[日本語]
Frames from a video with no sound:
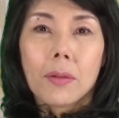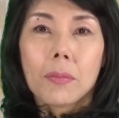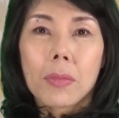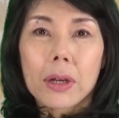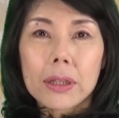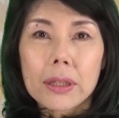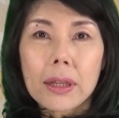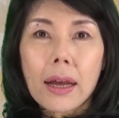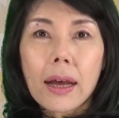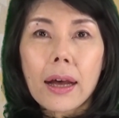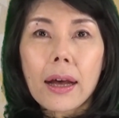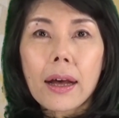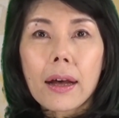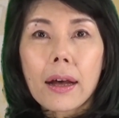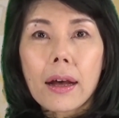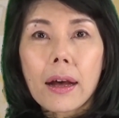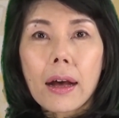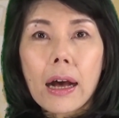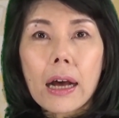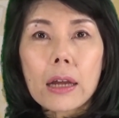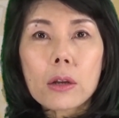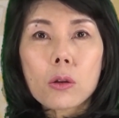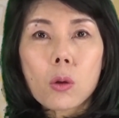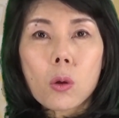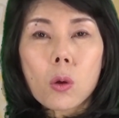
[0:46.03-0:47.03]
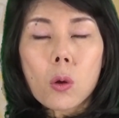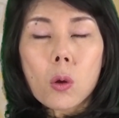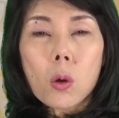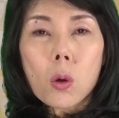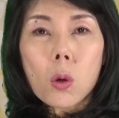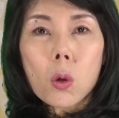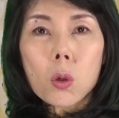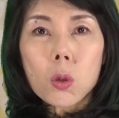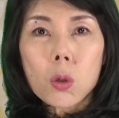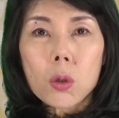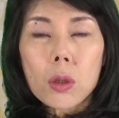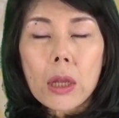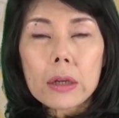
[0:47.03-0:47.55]
またあの
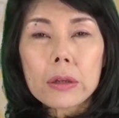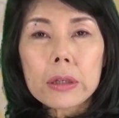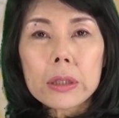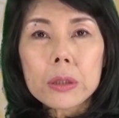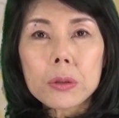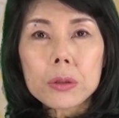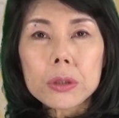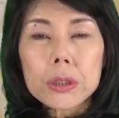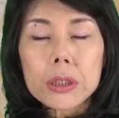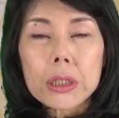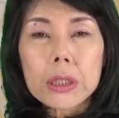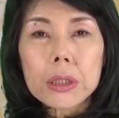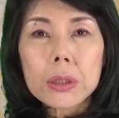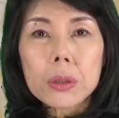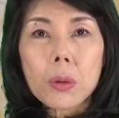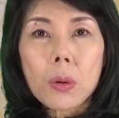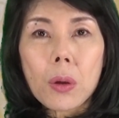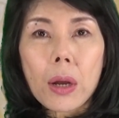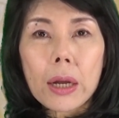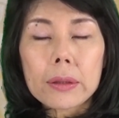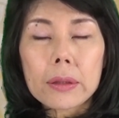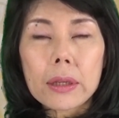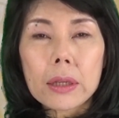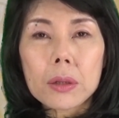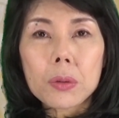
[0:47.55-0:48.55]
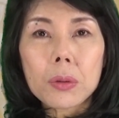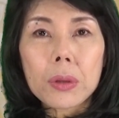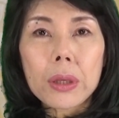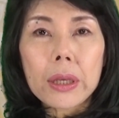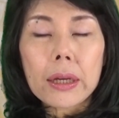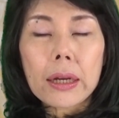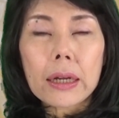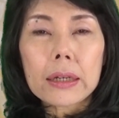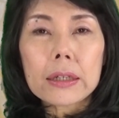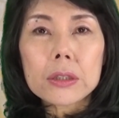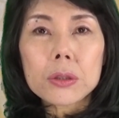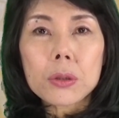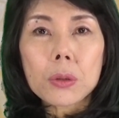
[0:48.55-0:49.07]
この成人親王が天皇
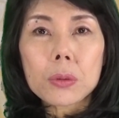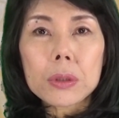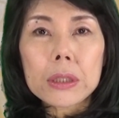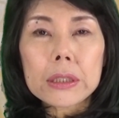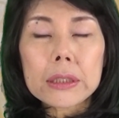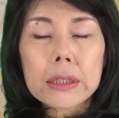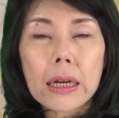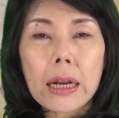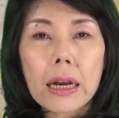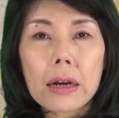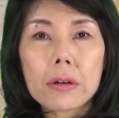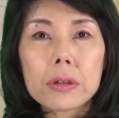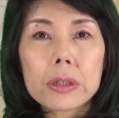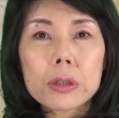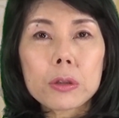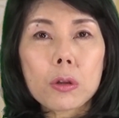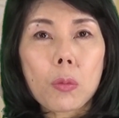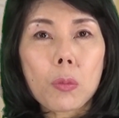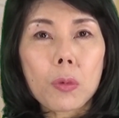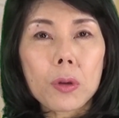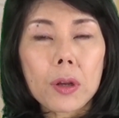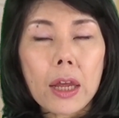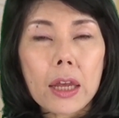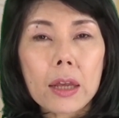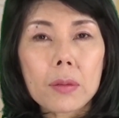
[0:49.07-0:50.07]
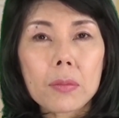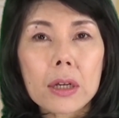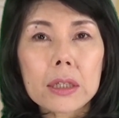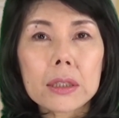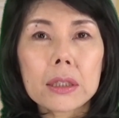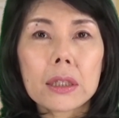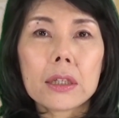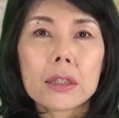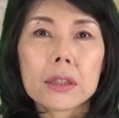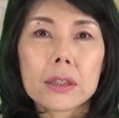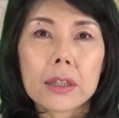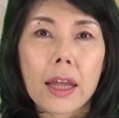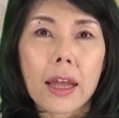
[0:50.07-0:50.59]
陛下に即位されるに伴いまし
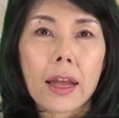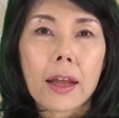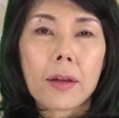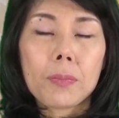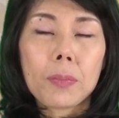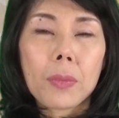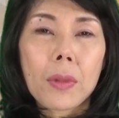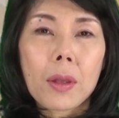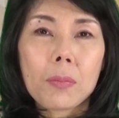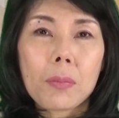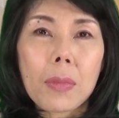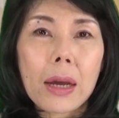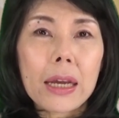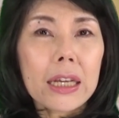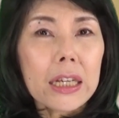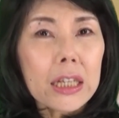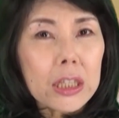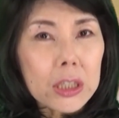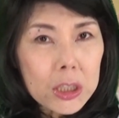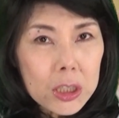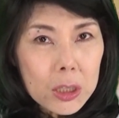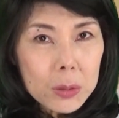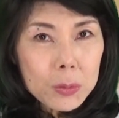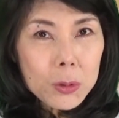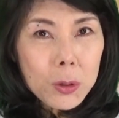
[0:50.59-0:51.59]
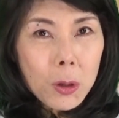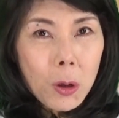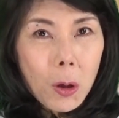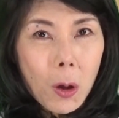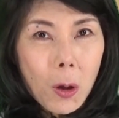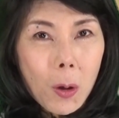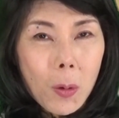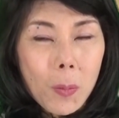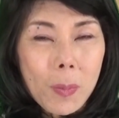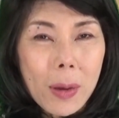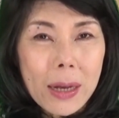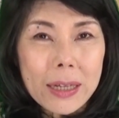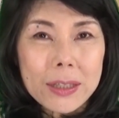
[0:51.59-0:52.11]
てですね、まあ、一部
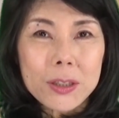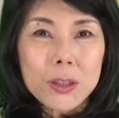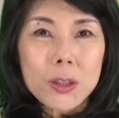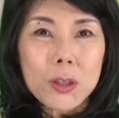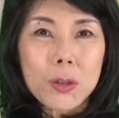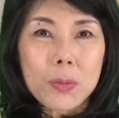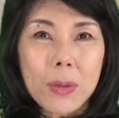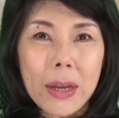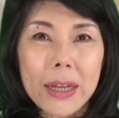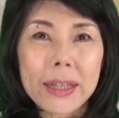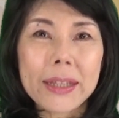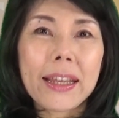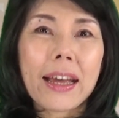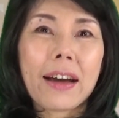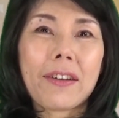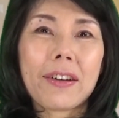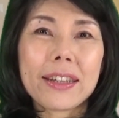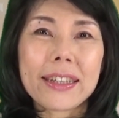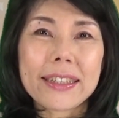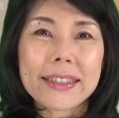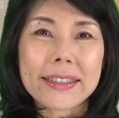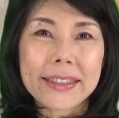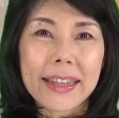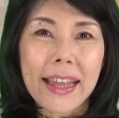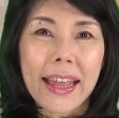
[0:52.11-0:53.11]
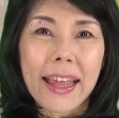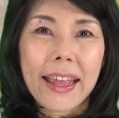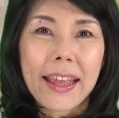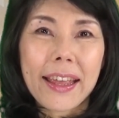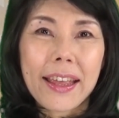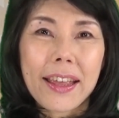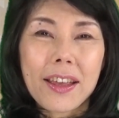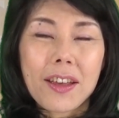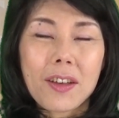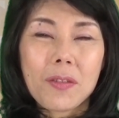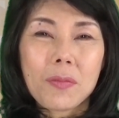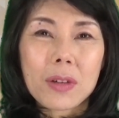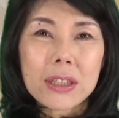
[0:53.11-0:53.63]
のマスメディアはですね
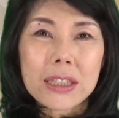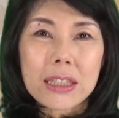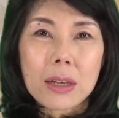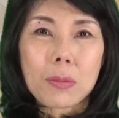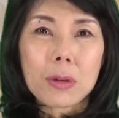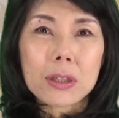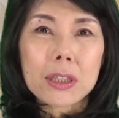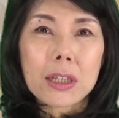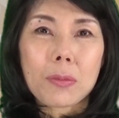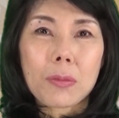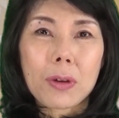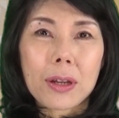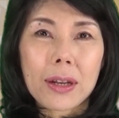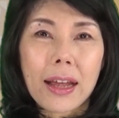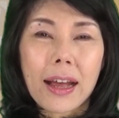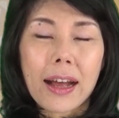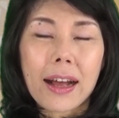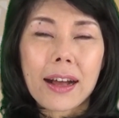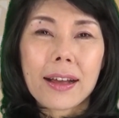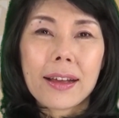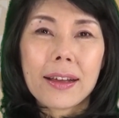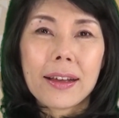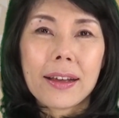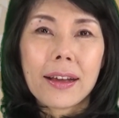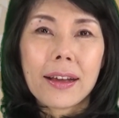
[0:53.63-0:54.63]
さまざ、まな